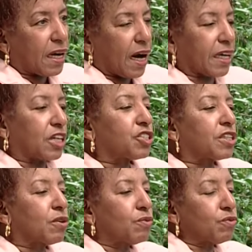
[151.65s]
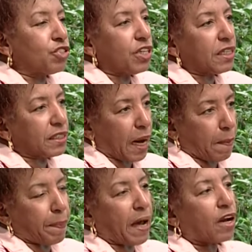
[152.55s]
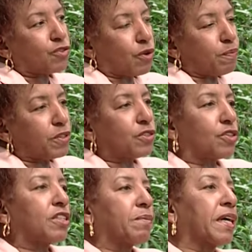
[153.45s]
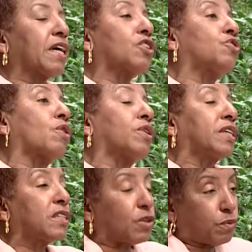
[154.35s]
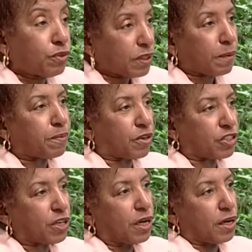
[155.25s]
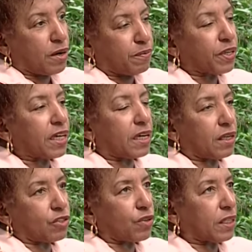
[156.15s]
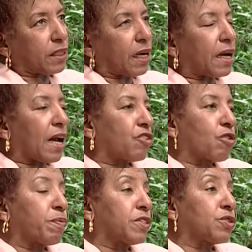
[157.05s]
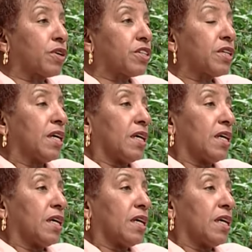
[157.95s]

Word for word: A questão de entrar para a ala de compositores da Mangueira só aconteceu muito depois, porque eu só entrei na ala de compositores